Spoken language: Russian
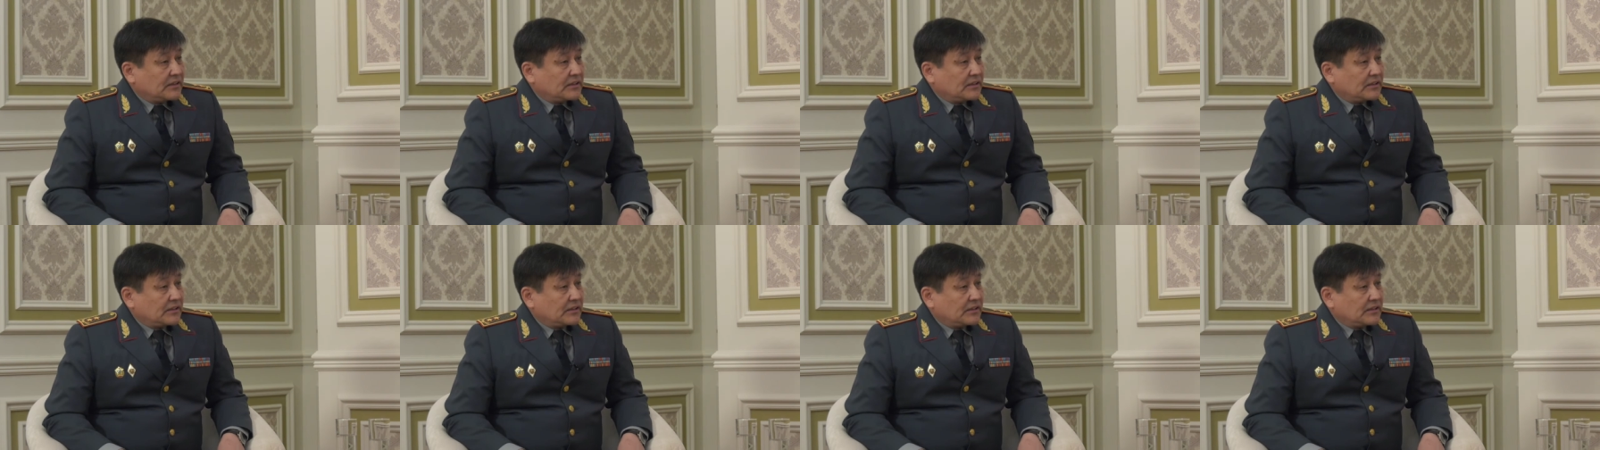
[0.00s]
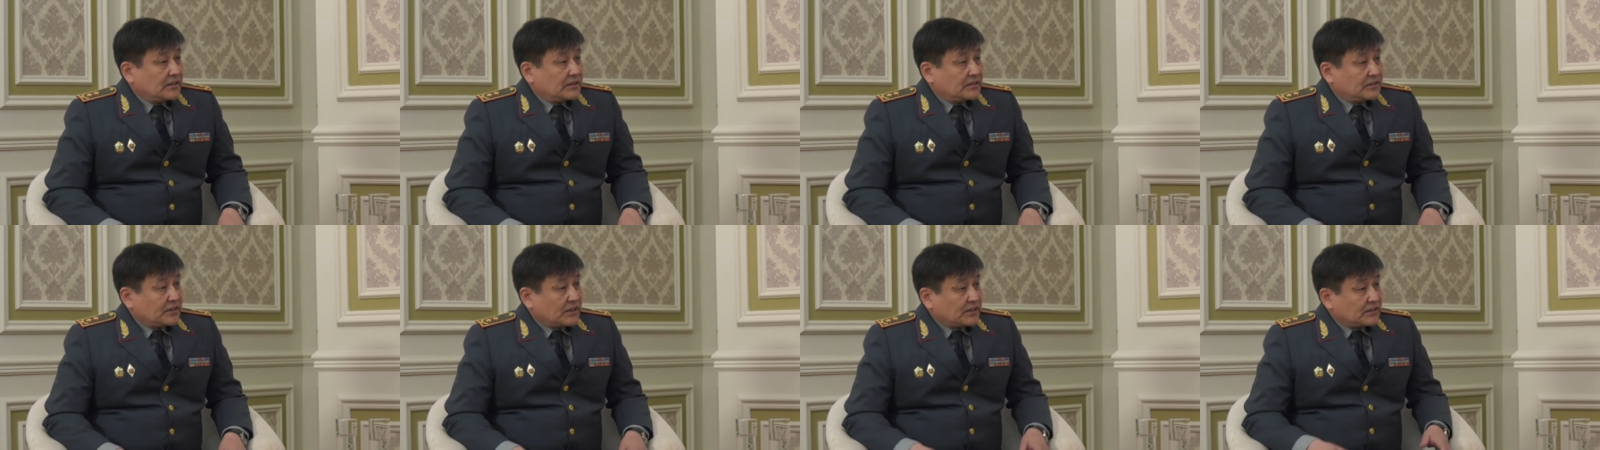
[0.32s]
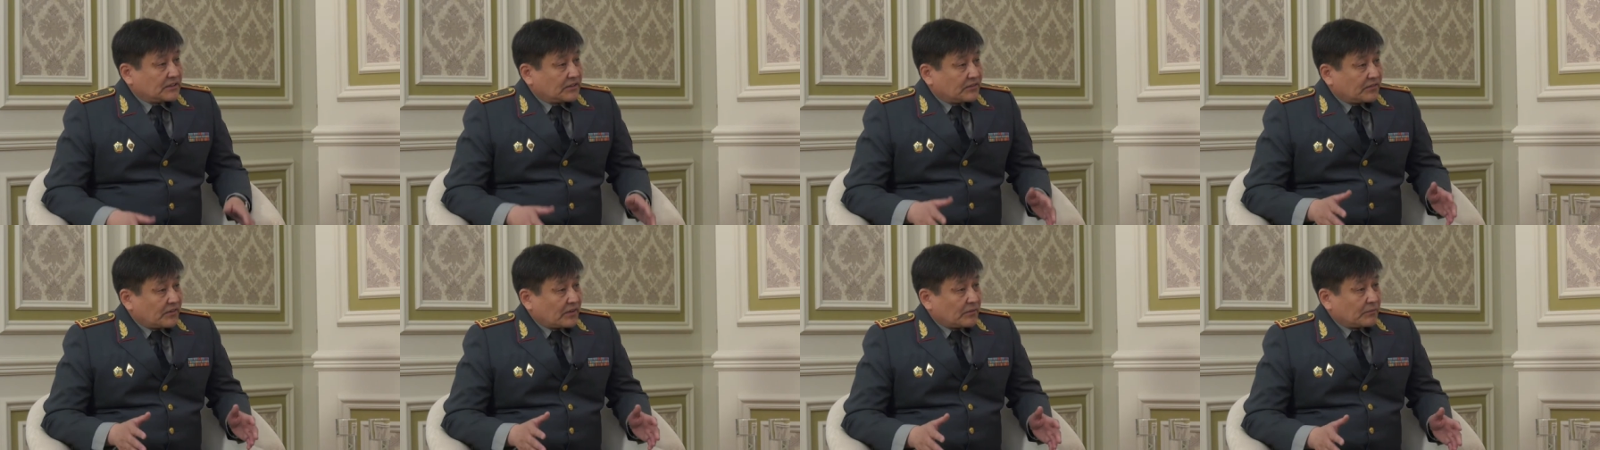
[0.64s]
э,
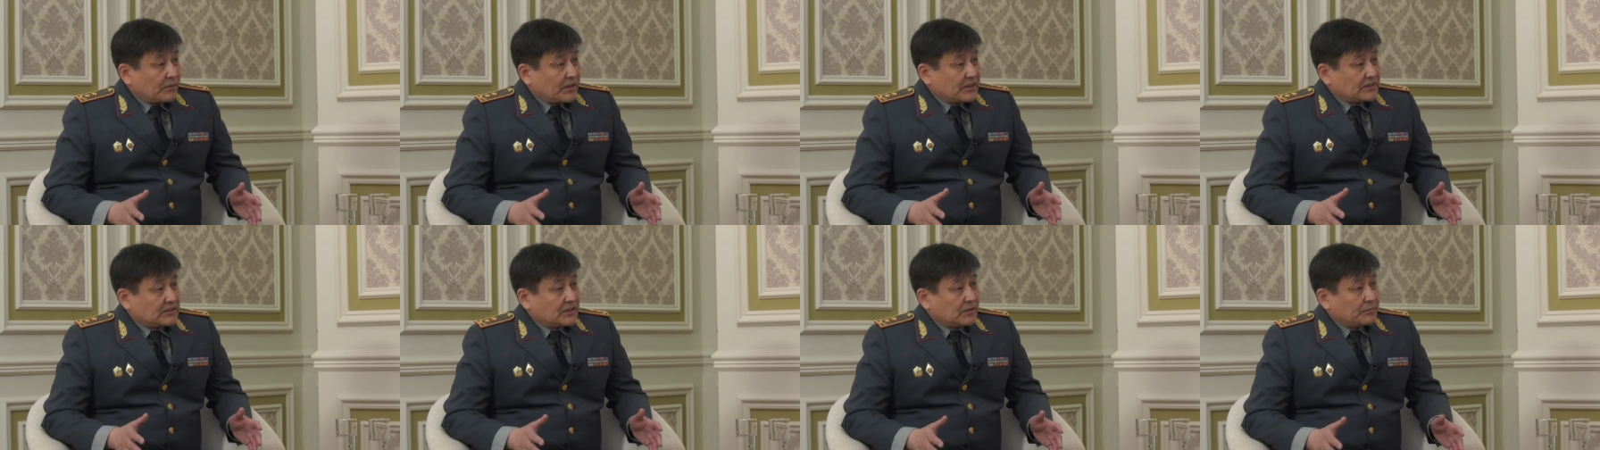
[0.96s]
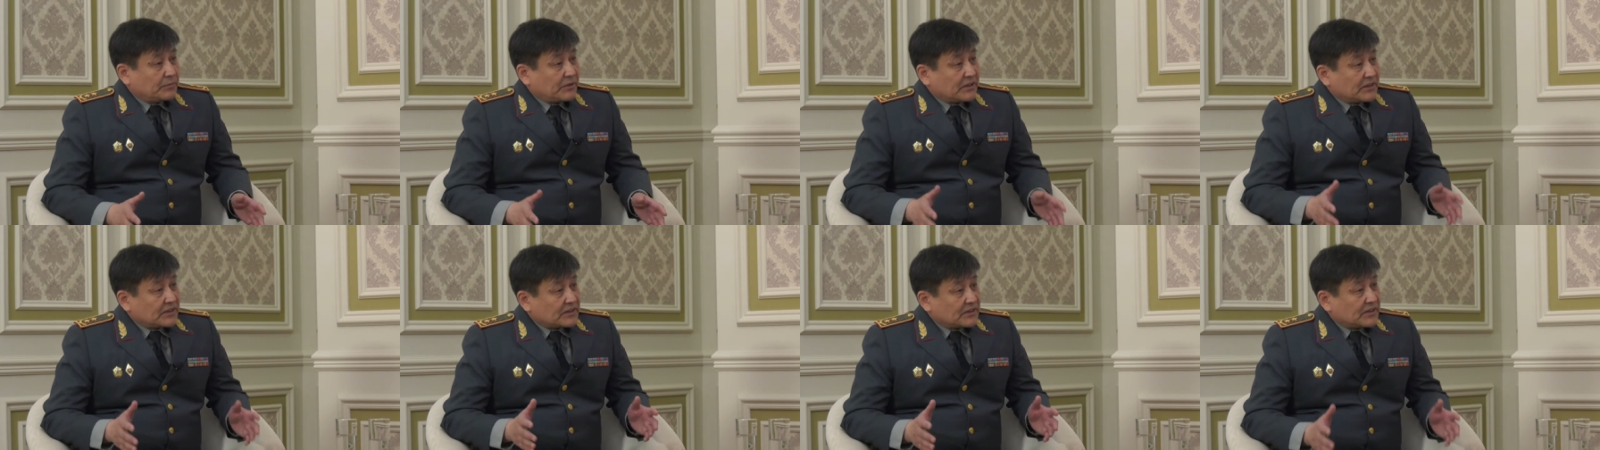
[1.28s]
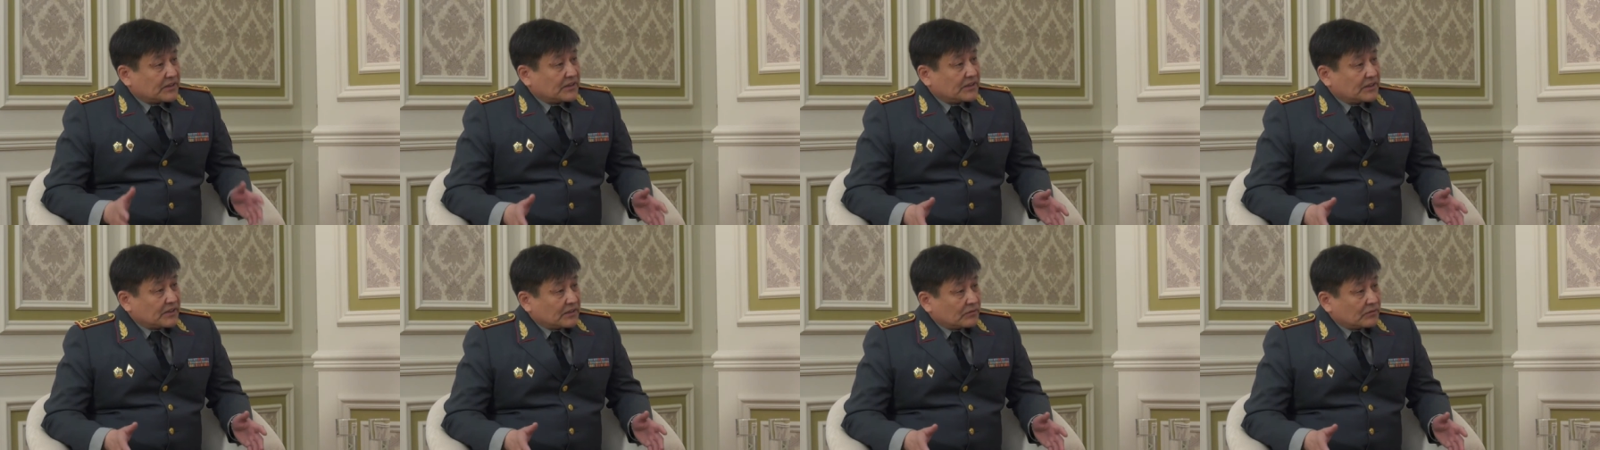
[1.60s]
часть информации о положении